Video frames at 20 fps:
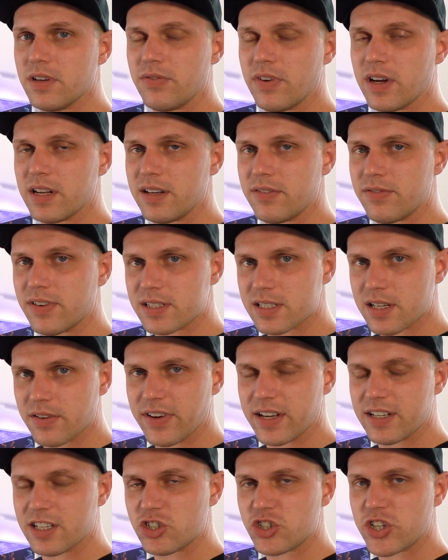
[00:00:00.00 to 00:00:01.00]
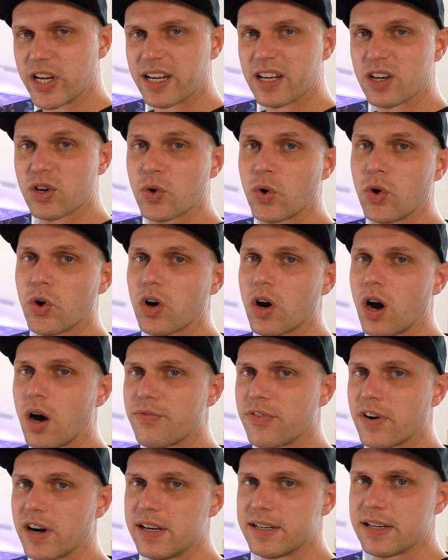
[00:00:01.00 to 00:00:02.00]
Wir werden die Wasserwerte checken, gucken,
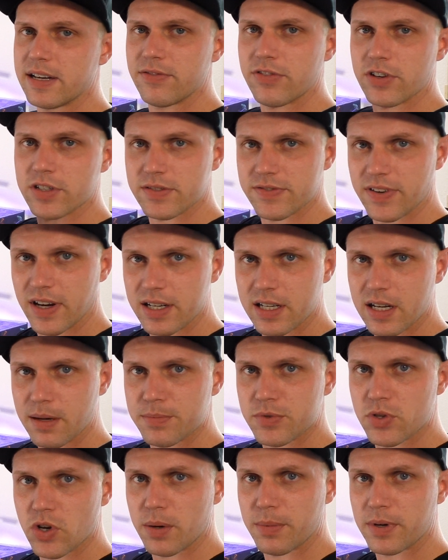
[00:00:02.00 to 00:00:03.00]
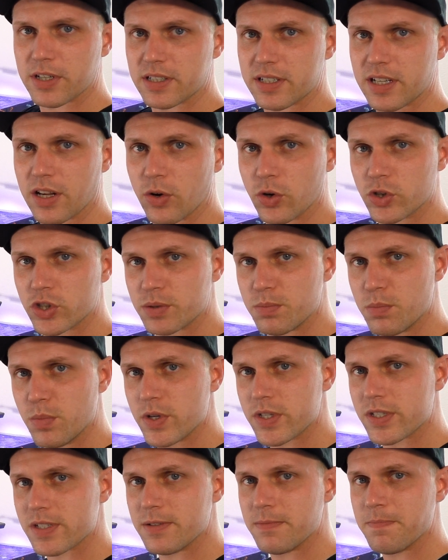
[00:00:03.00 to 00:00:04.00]
ob wir halt den Phosphatabsorber tauschen
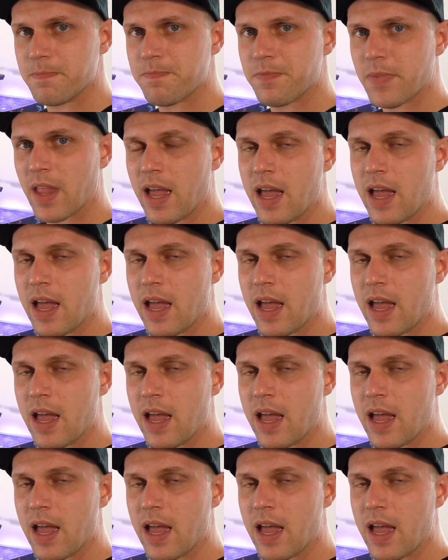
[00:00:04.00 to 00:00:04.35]
müssen.